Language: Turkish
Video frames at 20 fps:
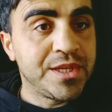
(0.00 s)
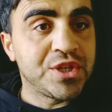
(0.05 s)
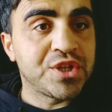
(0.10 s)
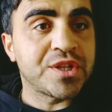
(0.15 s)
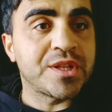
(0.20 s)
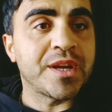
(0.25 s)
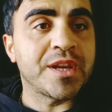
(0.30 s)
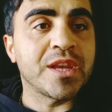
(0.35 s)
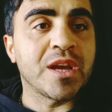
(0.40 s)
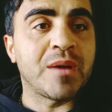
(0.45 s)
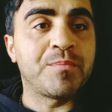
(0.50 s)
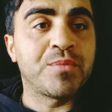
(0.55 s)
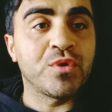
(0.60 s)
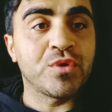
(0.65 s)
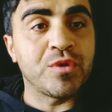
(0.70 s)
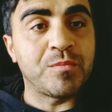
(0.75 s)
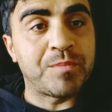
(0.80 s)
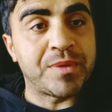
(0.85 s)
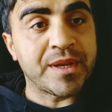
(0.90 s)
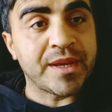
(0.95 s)
işler
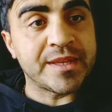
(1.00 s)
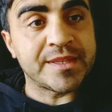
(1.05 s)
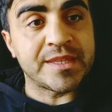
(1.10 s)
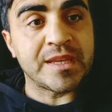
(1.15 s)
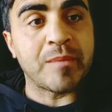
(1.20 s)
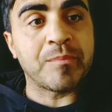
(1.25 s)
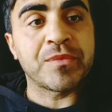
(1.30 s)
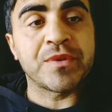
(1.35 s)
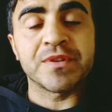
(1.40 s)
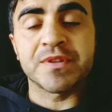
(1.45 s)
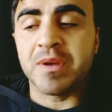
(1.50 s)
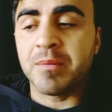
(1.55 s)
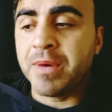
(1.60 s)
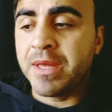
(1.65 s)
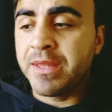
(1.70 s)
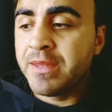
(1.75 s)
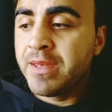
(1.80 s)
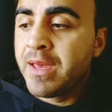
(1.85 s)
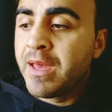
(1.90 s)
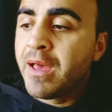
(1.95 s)
yapıyordu pres yaptığı
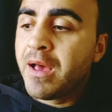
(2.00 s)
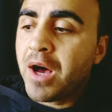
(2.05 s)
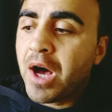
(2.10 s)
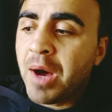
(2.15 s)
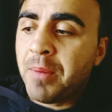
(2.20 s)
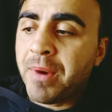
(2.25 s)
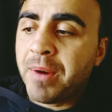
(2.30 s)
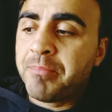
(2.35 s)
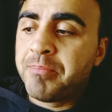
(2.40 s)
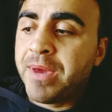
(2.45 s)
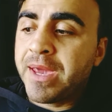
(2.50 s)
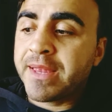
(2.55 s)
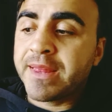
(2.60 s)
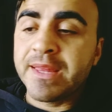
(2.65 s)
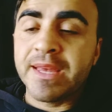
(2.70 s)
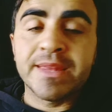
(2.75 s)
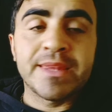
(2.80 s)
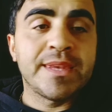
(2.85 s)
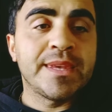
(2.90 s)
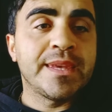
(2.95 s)
zaman. Ama
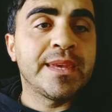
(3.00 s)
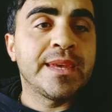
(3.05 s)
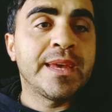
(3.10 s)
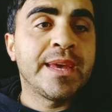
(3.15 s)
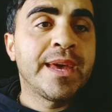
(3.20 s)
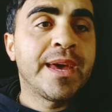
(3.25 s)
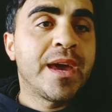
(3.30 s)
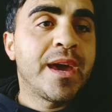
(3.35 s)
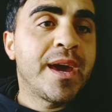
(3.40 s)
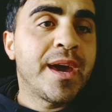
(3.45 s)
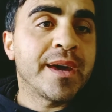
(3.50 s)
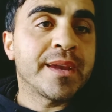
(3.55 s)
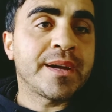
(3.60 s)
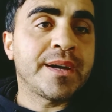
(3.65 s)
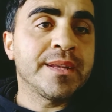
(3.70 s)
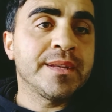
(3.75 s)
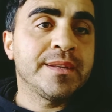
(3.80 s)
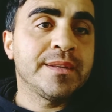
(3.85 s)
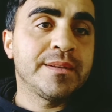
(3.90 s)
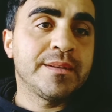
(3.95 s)
beklediği her
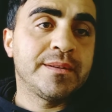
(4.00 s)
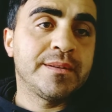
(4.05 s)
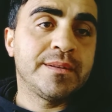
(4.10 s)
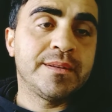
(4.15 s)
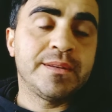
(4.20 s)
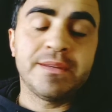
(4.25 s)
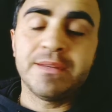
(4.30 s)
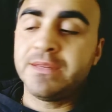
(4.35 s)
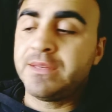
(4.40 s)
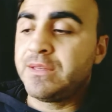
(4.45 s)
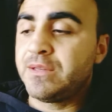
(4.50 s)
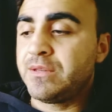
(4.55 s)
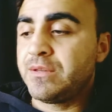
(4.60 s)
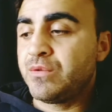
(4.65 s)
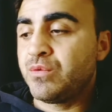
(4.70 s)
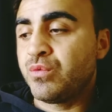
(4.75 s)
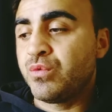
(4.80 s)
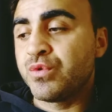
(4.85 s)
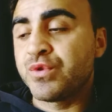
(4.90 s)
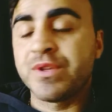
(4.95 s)
an e, ee,
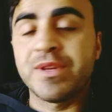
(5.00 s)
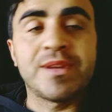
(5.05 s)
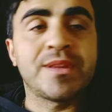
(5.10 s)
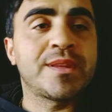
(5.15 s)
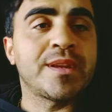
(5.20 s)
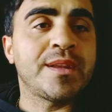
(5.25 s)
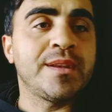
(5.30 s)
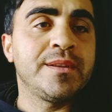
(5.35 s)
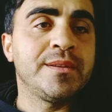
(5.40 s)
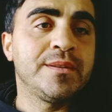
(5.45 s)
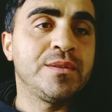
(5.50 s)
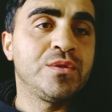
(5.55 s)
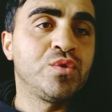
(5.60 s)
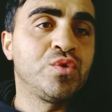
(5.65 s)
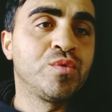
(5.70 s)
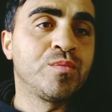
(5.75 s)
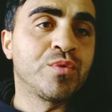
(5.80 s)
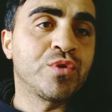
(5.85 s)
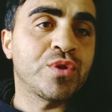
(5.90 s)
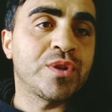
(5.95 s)
Usyk'ten
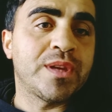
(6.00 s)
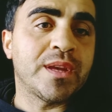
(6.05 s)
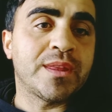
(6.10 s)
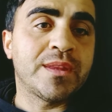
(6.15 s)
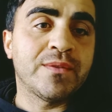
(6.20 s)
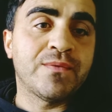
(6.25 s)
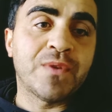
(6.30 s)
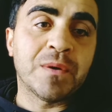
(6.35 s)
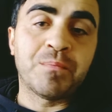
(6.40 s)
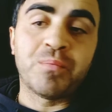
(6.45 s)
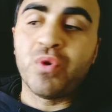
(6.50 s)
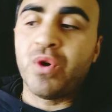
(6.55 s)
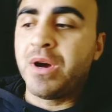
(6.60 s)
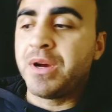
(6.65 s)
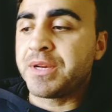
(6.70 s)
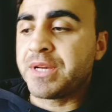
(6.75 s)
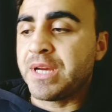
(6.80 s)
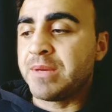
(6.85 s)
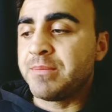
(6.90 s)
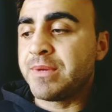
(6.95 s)
yumruk yedi ve
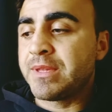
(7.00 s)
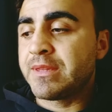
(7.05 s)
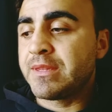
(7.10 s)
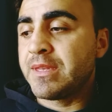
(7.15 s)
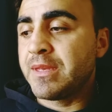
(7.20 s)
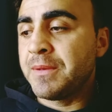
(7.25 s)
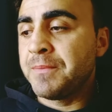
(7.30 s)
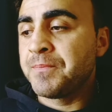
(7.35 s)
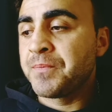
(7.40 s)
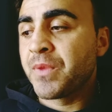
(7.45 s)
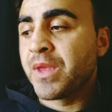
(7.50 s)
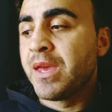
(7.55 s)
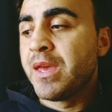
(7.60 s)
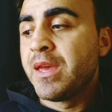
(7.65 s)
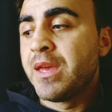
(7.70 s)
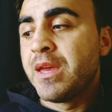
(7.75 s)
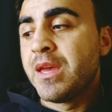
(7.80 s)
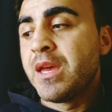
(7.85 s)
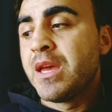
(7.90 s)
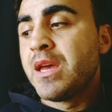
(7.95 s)
puan kaybetti.
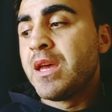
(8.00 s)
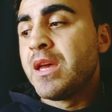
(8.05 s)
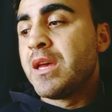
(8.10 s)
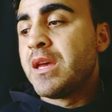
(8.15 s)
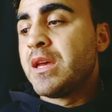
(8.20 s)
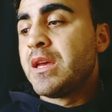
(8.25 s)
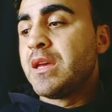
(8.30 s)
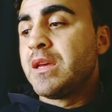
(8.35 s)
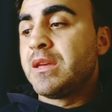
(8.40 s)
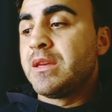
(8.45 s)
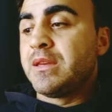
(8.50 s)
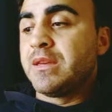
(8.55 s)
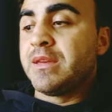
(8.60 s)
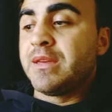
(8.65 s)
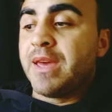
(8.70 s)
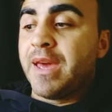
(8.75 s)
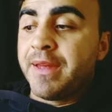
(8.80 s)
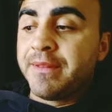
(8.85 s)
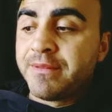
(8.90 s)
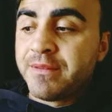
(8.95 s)
E,
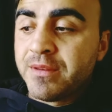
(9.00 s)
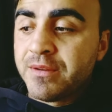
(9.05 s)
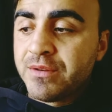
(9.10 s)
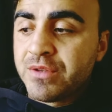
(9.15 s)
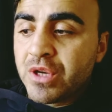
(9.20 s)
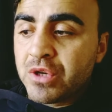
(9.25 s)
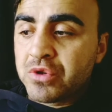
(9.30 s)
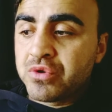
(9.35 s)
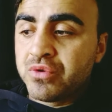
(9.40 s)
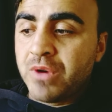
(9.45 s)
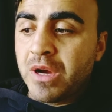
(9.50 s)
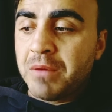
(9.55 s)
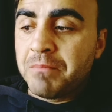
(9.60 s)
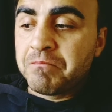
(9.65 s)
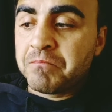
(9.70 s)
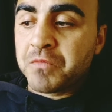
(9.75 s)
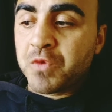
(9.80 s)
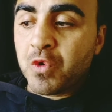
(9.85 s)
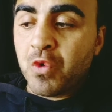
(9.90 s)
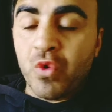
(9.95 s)
ee, Anthony
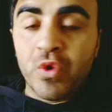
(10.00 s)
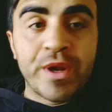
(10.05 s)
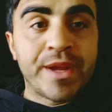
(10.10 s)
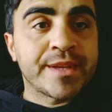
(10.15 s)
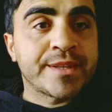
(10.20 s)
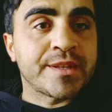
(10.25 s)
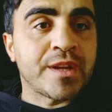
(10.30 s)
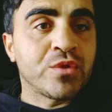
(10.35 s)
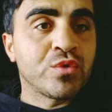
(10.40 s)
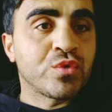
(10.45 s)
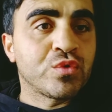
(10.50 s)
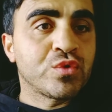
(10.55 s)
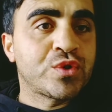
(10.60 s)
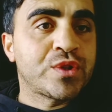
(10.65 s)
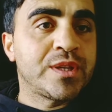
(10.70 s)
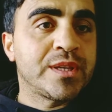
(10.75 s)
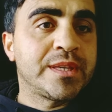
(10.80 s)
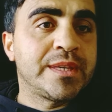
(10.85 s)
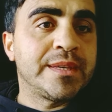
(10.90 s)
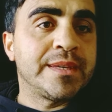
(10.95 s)
Joshua Oleksandr
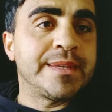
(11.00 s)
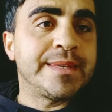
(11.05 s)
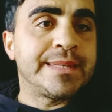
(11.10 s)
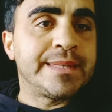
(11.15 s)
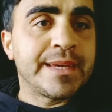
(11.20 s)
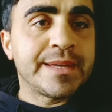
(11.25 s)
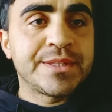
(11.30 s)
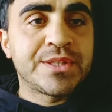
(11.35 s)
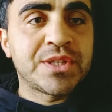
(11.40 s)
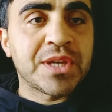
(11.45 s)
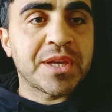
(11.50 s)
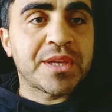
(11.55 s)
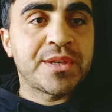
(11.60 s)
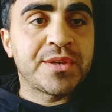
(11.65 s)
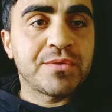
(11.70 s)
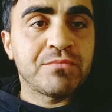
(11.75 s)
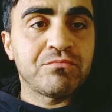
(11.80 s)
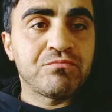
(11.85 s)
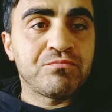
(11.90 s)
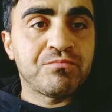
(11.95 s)
Usyk'i
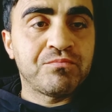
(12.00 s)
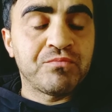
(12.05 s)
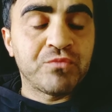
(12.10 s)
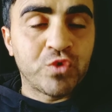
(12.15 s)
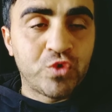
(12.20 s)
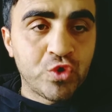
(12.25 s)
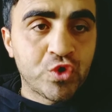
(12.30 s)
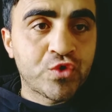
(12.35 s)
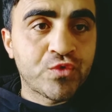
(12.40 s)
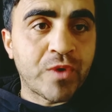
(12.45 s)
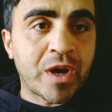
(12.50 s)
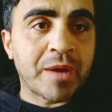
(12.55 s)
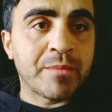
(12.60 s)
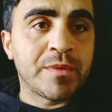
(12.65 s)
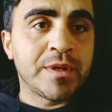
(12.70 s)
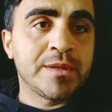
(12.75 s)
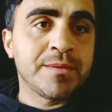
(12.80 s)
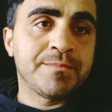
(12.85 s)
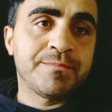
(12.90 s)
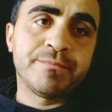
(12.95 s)
yenecek güç var
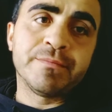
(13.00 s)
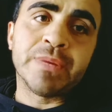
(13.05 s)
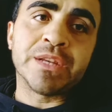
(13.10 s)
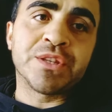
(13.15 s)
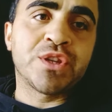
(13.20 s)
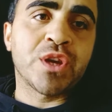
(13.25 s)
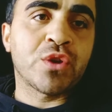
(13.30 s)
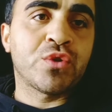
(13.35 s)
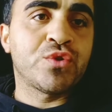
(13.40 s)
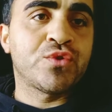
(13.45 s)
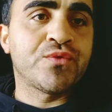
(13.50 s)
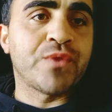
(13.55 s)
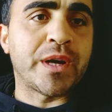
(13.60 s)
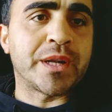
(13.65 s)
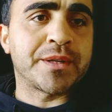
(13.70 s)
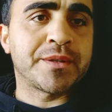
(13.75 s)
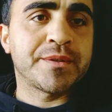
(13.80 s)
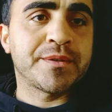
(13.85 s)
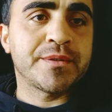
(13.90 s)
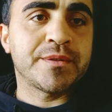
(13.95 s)
mı? Bence güç
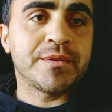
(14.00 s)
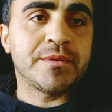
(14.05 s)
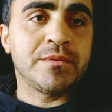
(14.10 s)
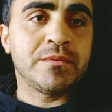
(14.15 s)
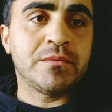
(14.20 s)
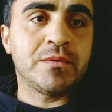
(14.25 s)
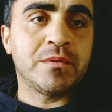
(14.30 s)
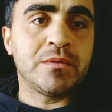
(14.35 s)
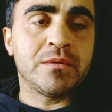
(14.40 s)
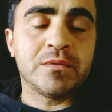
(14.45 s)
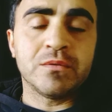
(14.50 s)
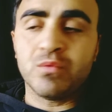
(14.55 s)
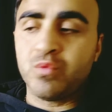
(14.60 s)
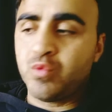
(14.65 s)
var. E,